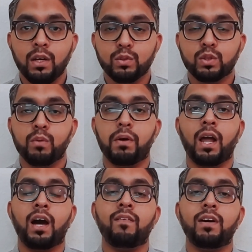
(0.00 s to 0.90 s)
उसको
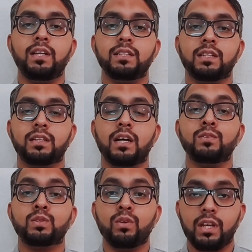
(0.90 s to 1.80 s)
बढ़ावा दे सकता है
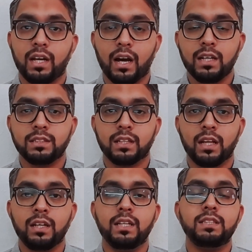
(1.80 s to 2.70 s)
उसको निखार सकता
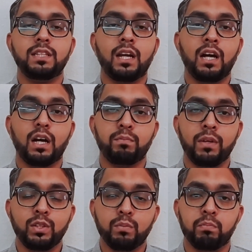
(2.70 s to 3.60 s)
है किस तरह
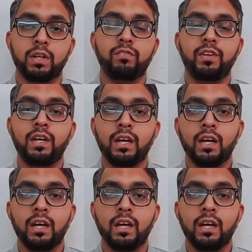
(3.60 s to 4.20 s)
अपने जो मनफी